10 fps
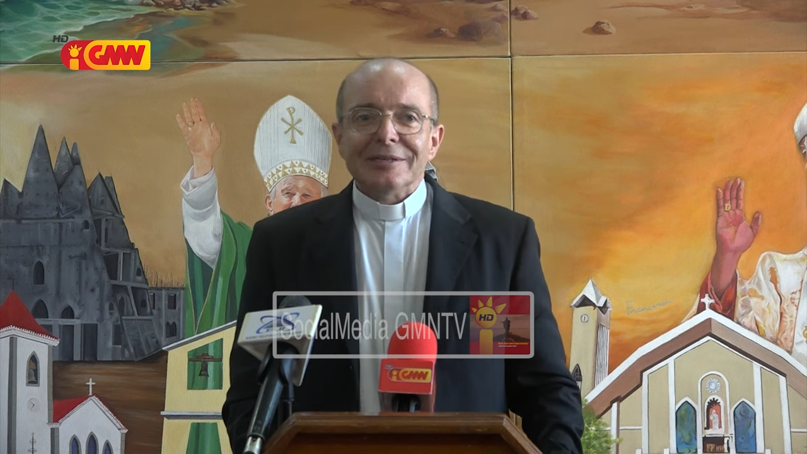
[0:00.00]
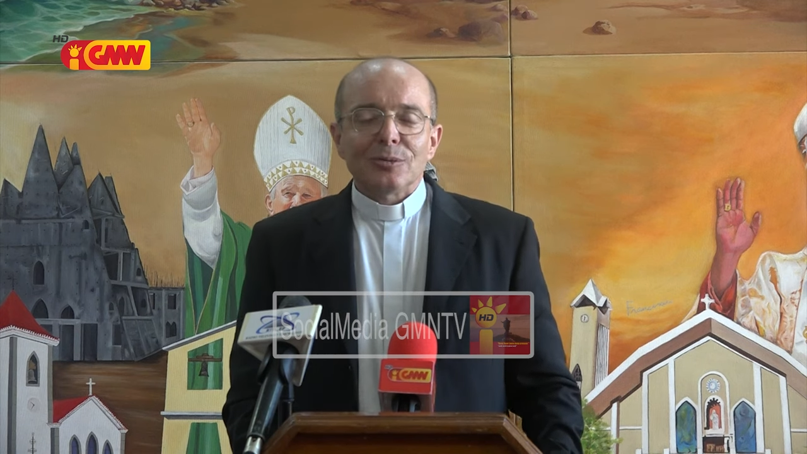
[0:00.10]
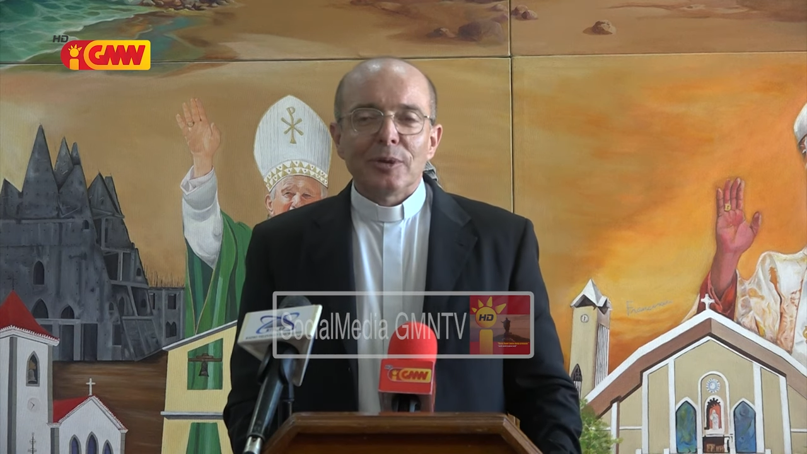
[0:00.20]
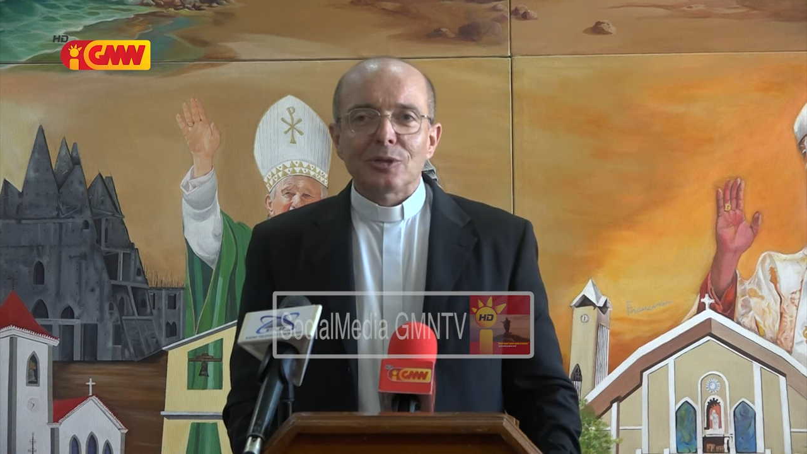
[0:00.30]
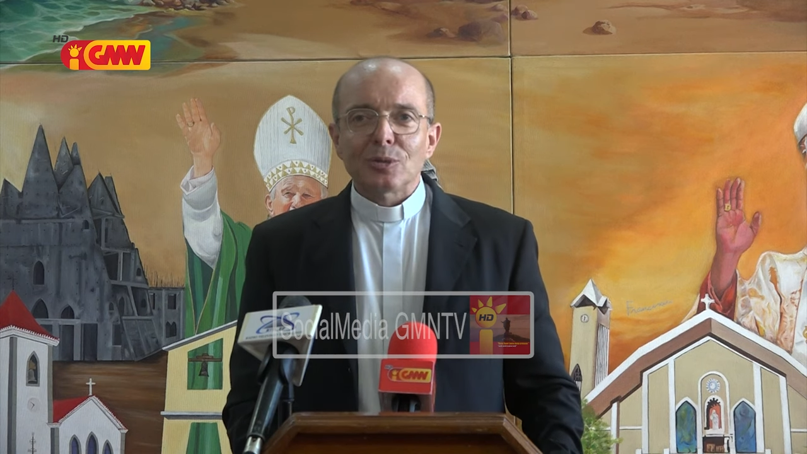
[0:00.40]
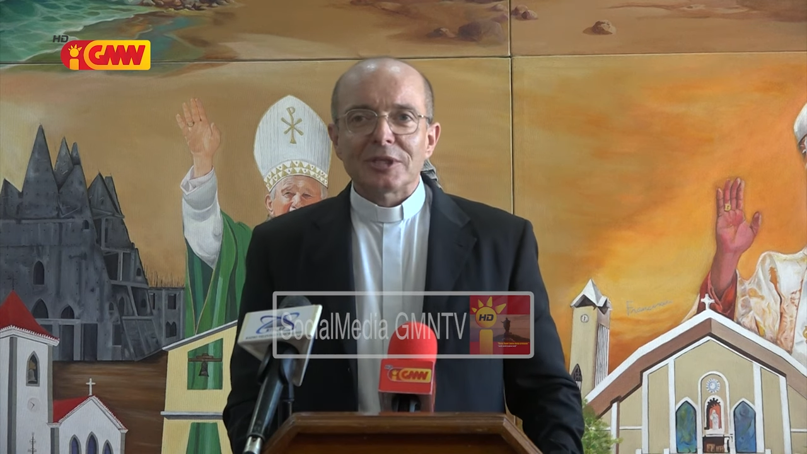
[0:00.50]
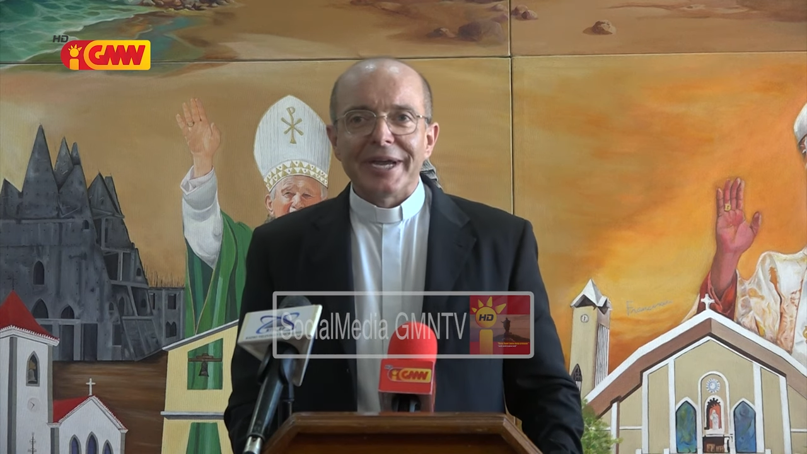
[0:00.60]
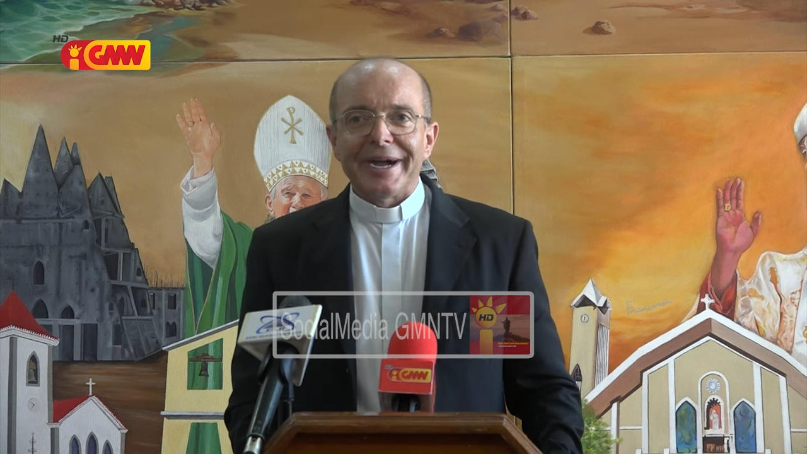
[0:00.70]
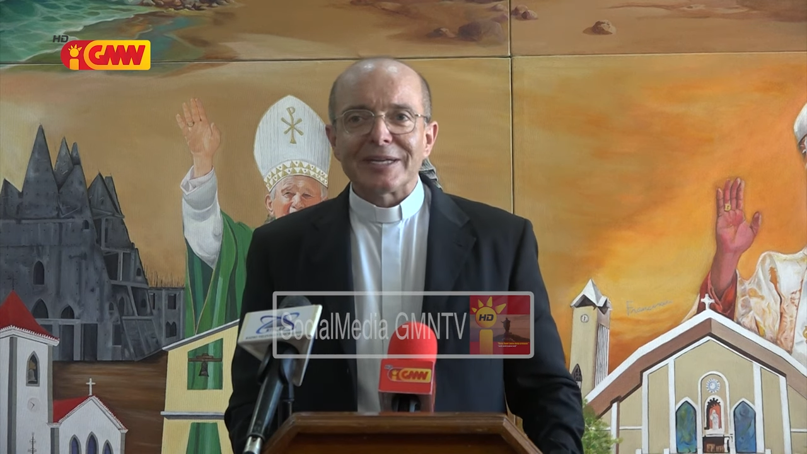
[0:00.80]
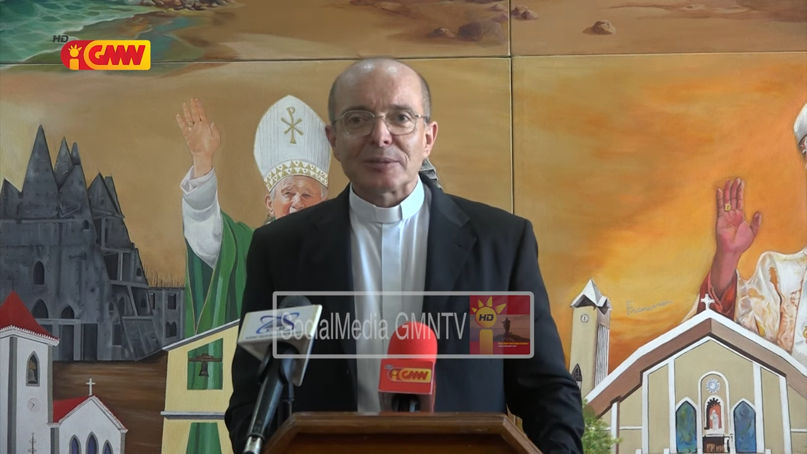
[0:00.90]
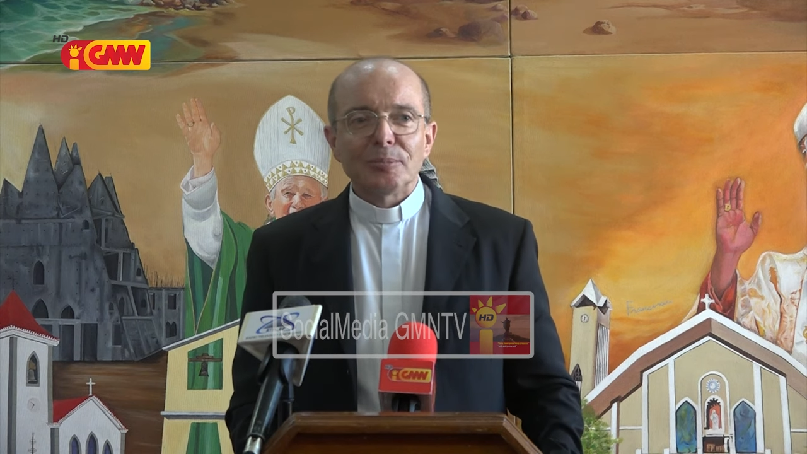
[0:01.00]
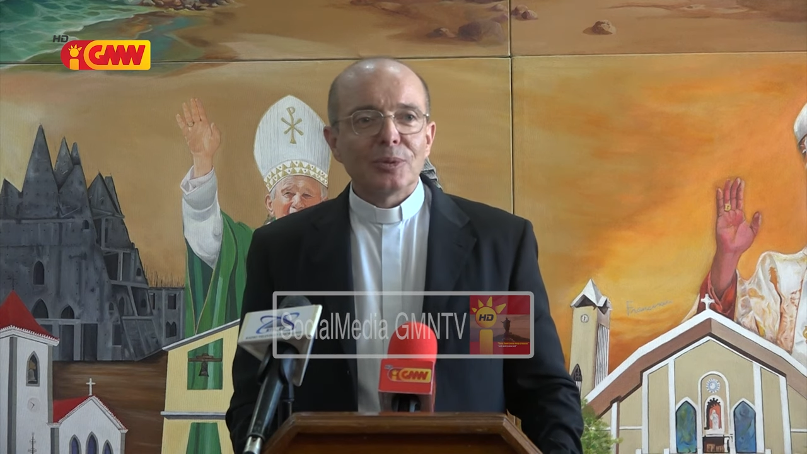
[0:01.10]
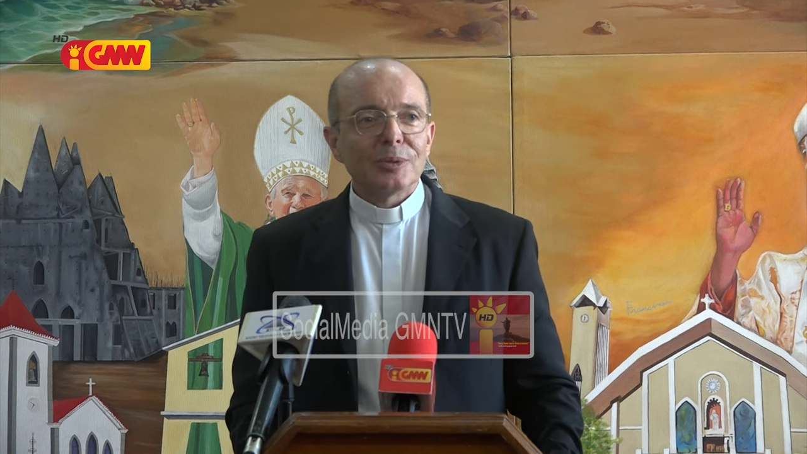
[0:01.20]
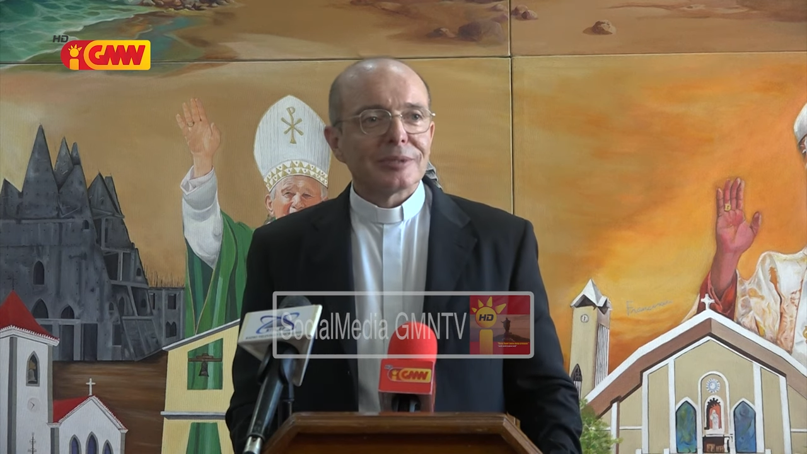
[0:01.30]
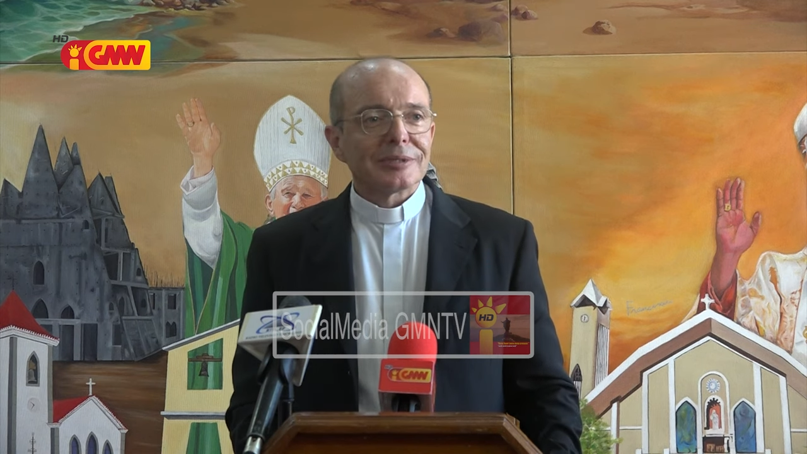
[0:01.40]
do
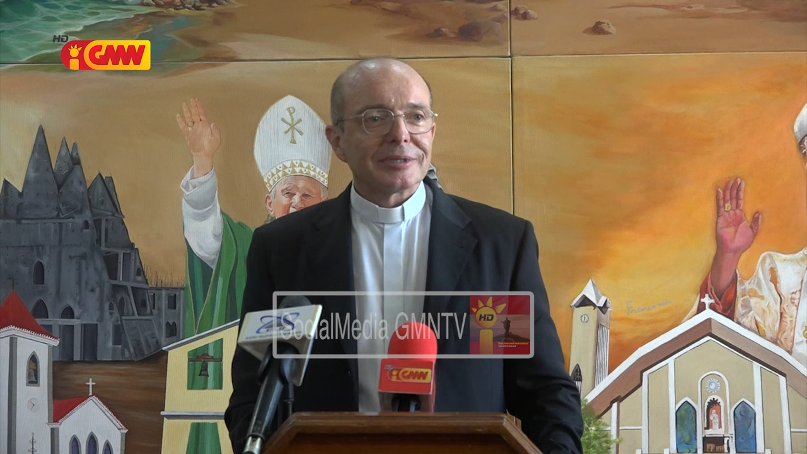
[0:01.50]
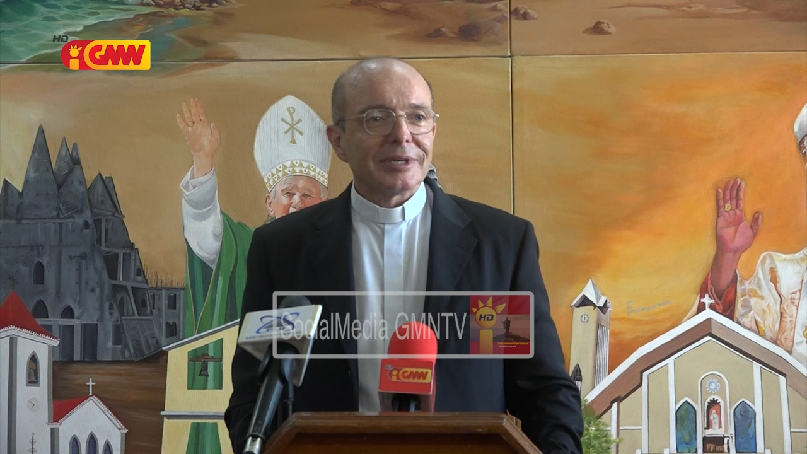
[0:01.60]
entusiasmo,